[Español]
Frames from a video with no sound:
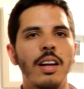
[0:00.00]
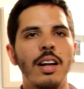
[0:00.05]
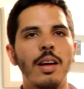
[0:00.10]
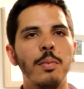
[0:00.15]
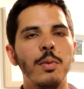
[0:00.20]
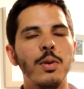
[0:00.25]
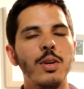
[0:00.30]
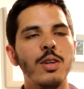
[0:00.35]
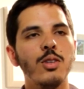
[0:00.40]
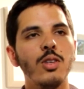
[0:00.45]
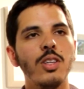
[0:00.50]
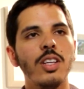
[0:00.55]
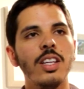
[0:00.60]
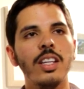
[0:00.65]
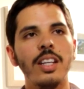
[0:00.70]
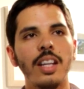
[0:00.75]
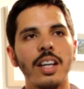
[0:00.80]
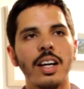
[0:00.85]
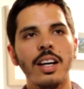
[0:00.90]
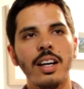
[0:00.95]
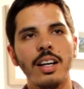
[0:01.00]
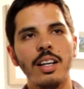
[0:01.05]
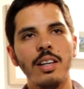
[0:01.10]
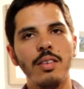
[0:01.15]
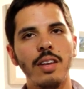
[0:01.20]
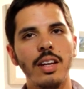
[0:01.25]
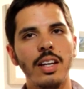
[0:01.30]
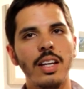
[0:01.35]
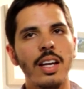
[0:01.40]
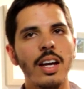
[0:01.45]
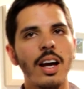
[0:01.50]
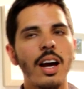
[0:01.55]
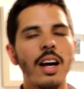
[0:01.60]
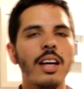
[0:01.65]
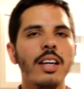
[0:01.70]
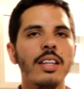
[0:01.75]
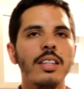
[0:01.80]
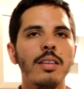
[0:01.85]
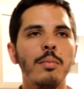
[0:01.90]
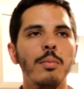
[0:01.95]
Las proyecciones de Naranja Librería
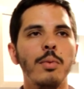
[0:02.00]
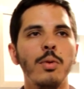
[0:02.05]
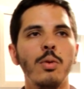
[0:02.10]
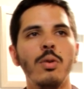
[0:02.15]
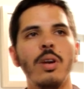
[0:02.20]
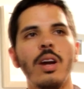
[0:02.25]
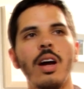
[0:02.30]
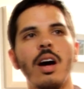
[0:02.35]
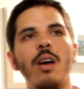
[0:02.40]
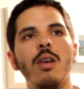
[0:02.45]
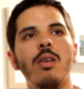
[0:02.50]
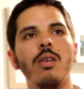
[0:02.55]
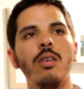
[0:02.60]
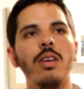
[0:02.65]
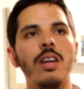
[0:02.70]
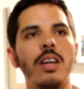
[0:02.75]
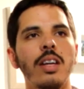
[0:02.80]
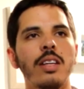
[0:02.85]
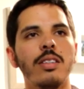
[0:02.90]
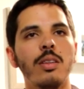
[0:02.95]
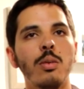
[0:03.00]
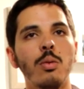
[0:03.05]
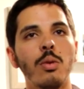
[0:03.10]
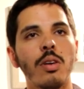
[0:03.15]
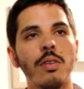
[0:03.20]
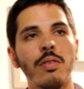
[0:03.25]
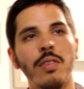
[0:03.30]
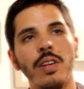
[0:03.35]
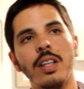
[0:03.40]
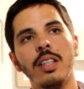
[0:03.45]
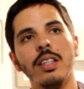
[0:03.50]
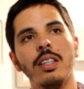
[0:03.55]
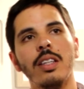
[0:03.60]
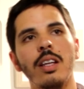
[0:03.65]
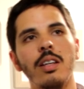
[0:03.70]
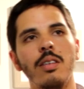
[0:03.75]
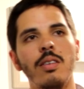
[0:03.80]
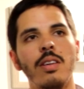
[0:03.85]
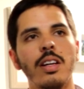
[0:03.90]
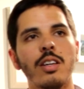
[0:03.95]
están por un lado eh, ser un referente a
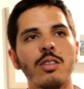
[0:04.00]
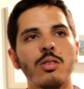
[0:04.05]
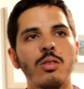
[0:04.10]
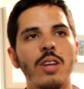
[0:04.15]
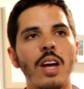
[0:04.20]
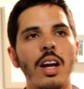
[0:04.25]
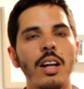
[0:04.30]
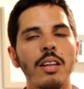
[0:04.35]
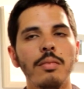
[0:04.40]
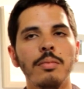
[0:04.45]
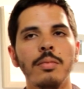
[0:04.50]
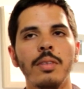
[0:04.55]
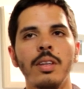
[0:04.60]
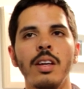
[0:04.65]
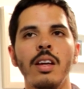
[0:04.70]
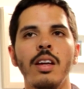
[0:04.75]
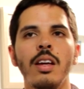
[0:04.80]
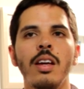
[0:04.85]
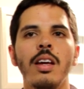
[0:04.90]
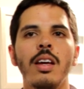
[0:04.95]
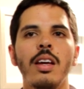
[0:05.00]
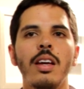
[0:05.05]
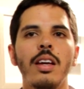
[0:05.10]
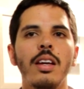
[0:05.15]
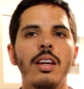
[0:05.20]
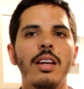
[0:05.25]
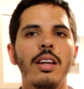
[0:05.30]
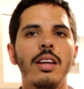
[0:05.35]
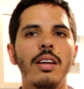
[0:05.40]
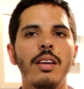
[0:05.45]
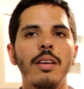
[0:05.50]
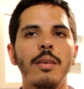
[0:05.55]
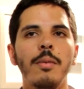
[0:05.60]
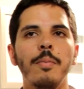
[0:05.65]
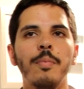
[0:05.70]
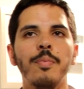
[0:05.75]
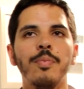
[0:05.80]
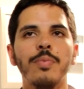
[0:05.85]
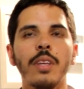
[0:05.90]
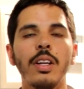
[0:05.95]
nivel nacional eh,
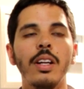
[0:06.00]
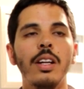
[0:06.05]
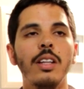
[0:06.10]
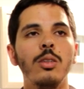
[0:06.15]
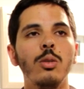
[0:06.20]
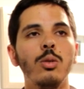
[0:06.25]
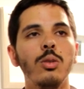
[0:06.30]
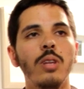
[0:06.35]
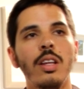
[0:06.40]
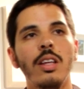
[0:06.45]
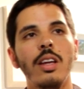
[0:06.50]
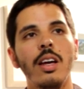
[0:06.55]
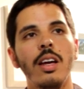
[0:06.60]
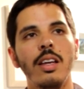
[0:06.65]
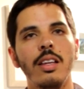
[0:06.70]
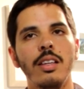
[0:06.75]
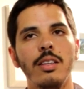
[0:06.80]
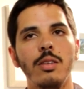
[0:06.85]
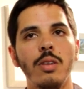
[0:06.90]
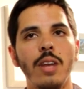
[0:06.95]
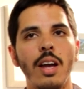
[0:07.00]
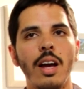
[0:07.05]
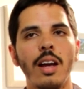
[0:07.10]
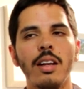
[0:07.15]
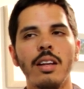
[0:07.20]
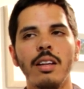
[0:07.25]
en la industria editorial.